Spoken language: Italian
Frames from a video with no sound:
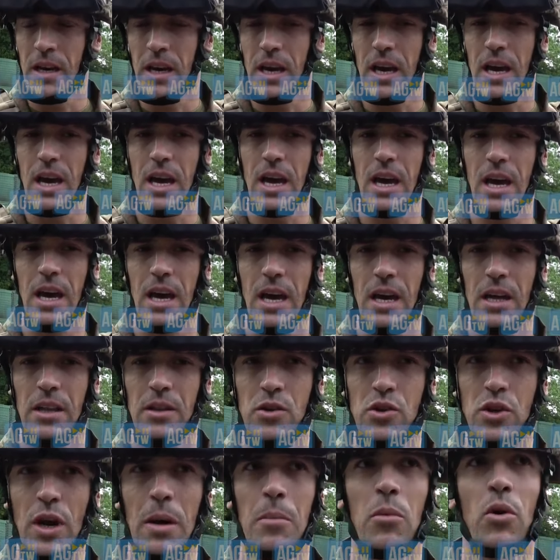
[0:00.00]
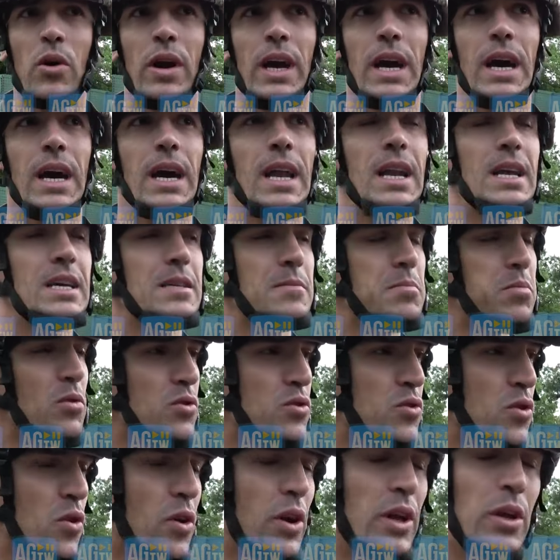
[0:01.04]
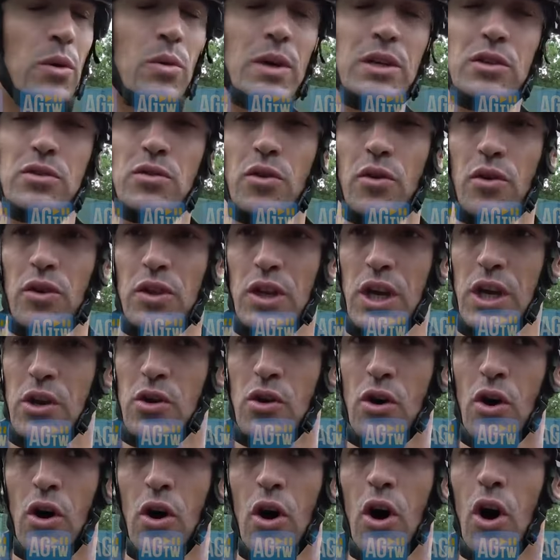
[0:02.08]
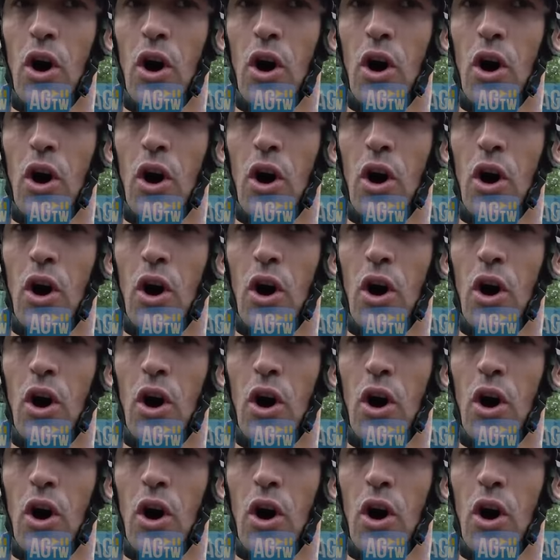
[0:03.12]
E diciamo che l'esplosione di questo ordigno